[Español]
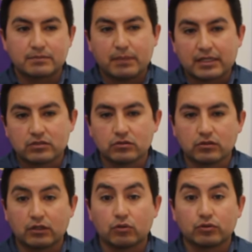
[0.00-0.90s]

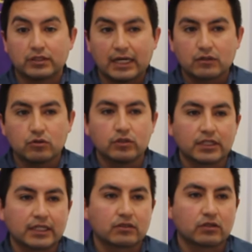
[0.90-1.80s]
espacio de contacto
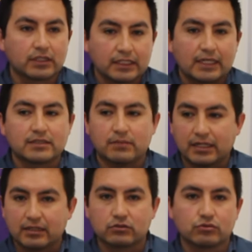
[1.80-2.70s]
directo que tienen las
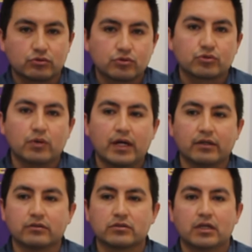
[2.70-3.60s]
marcas con sus
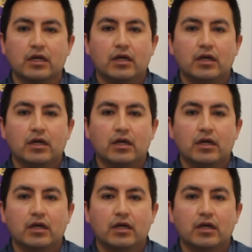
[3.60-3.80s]
usuarios,